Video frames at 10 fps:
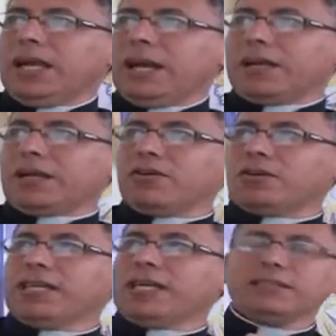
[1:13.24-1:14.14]
La
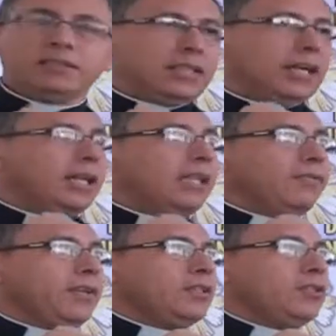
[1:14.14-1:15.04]
parroquia, ya la
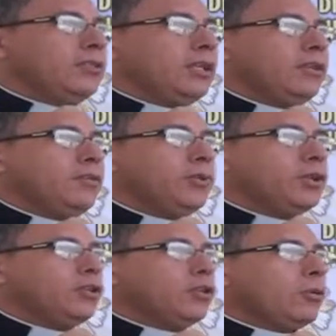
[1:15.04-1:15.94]
definición que viene un
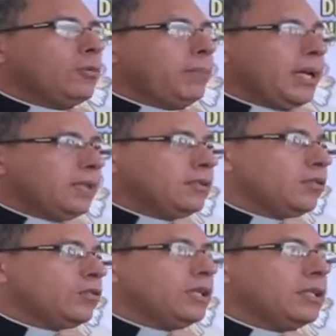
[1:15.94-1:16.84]
poquito como para
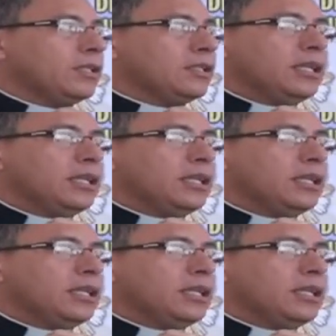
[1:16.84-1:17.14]
introducir,